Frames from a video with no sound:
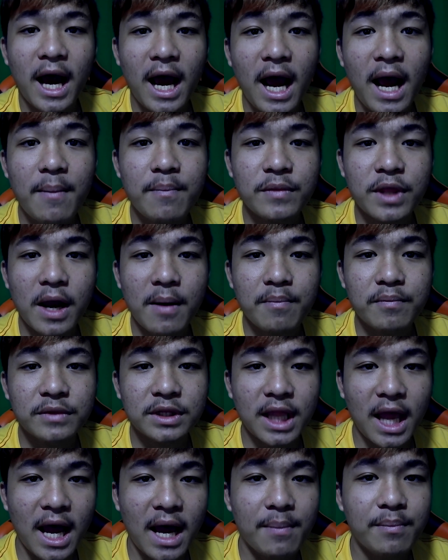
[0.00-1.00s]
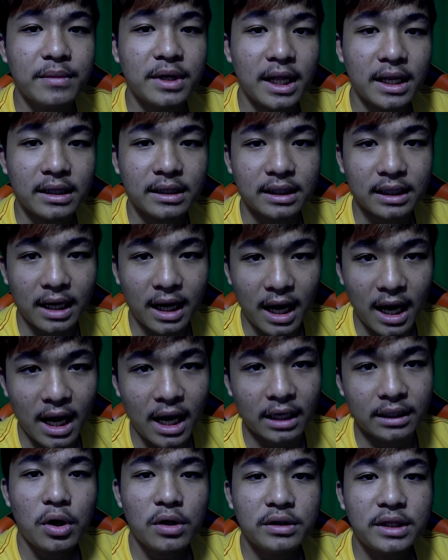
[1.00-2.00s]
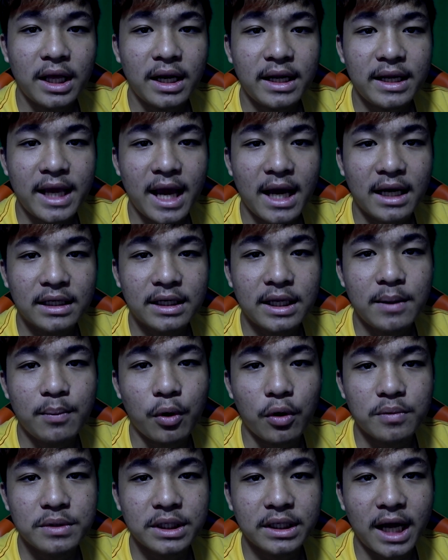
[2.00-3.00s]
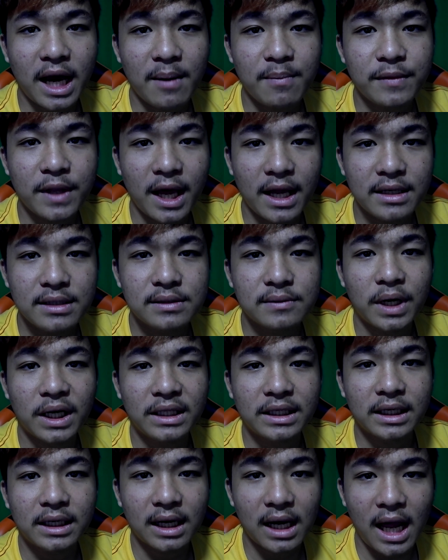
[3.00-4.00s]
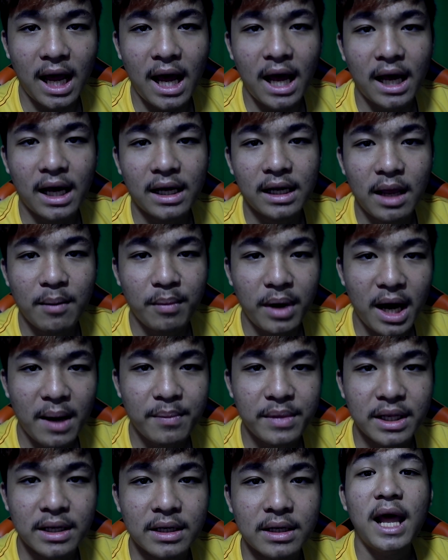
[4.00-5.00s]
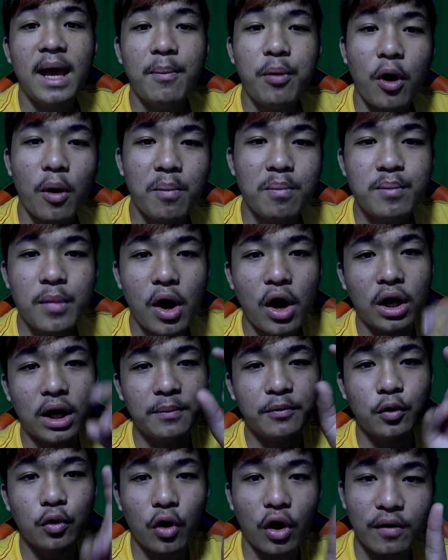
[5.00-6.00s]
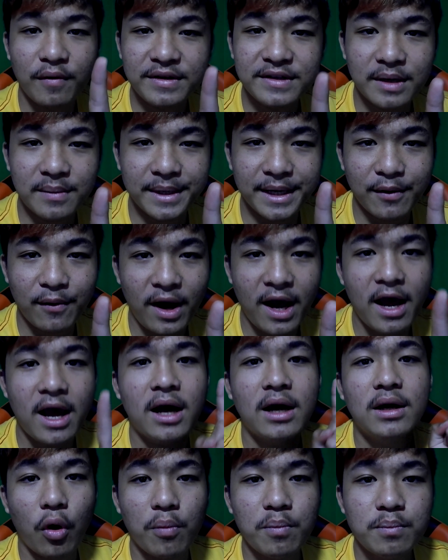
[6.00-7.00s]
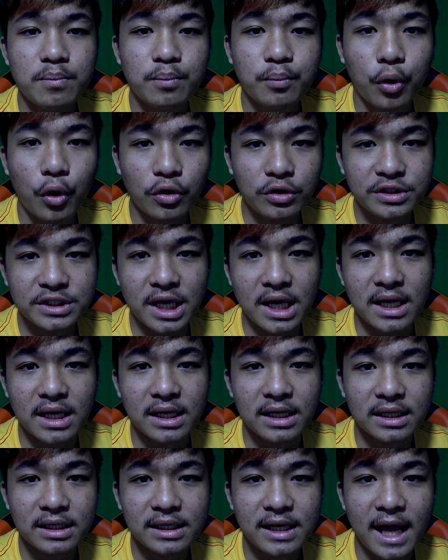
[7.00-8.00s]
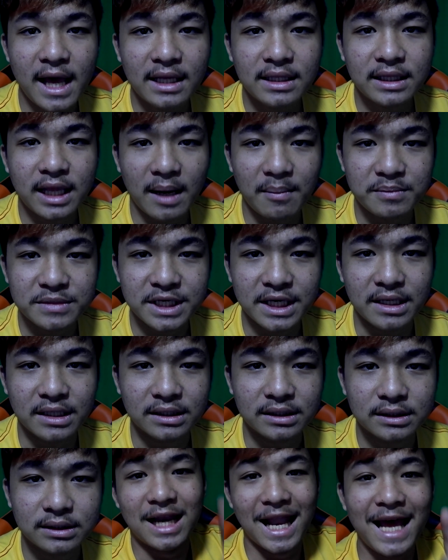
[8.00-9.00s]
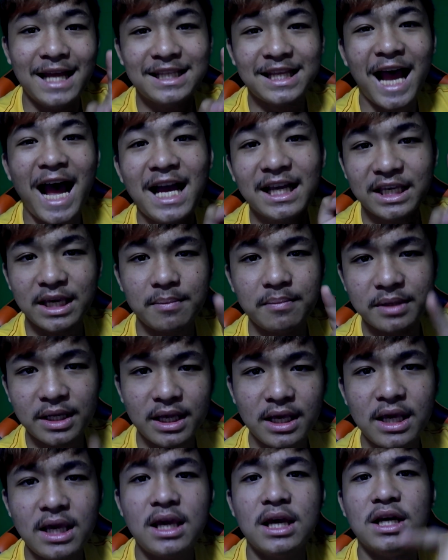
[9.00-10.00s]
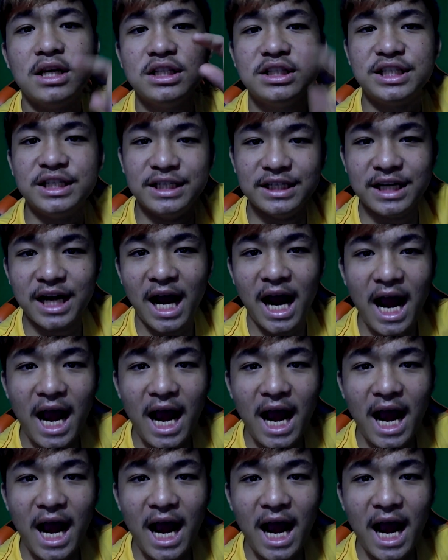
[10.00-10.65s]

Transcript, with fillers: ห้ามทำตามเด็ดขาด เพราะแต่ละอย่างที่ผมจะทำนั้นมันจะกล้าและบ้าบิน และผมบอกกับทุกคนไว้เสมอว่าผมพูดจริงและทำจริง และถ้าคลิปนี้ถึง